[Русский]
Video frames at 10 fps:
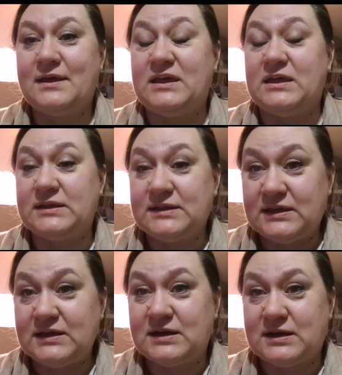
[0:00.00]
Я
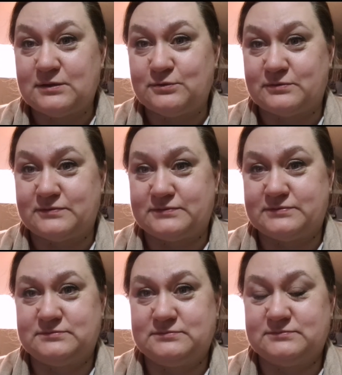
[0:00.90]
таких котов.
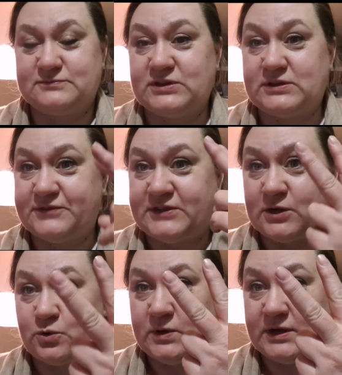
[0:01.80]
Это
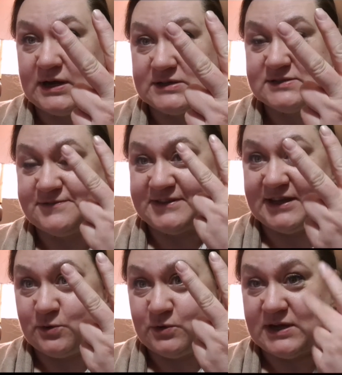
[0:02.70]
второй раз.
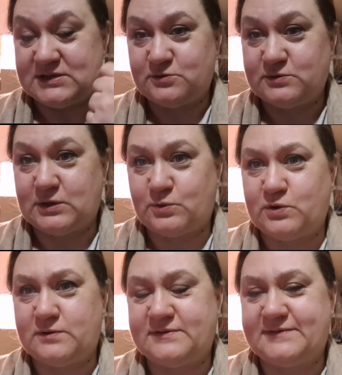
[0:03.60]
Второй раз он
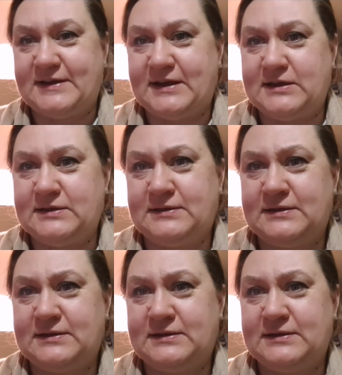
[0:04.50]
такое вытворяет.